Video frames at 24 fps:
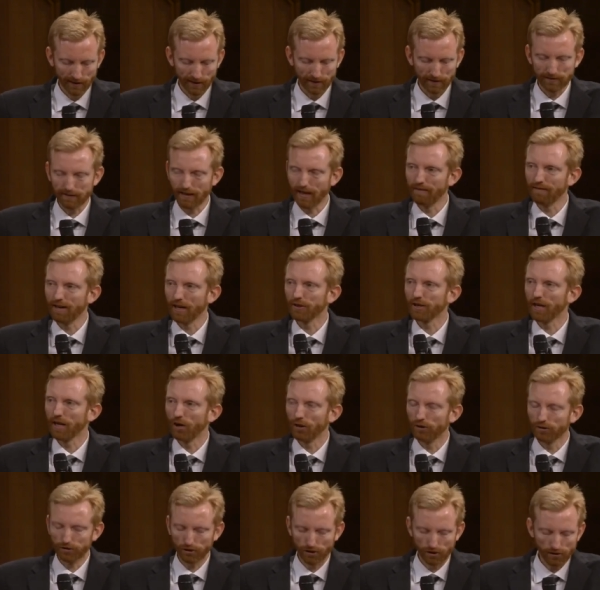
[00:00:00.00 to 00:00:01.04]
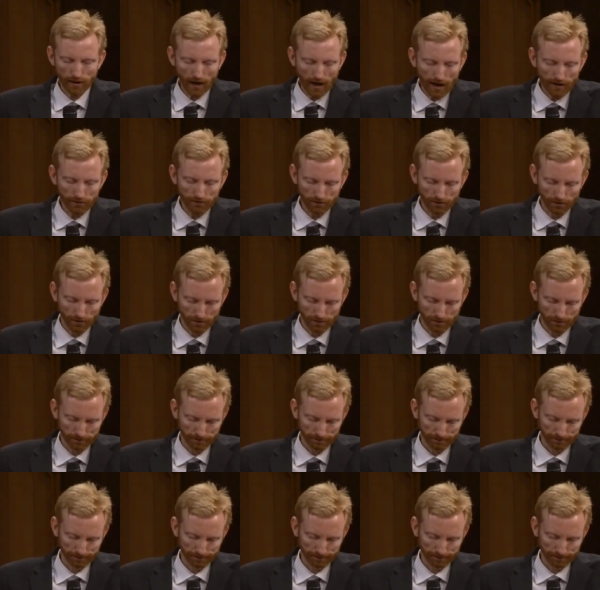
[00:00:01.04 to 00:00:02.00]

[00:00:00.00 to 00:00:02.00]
está hablando de otro caso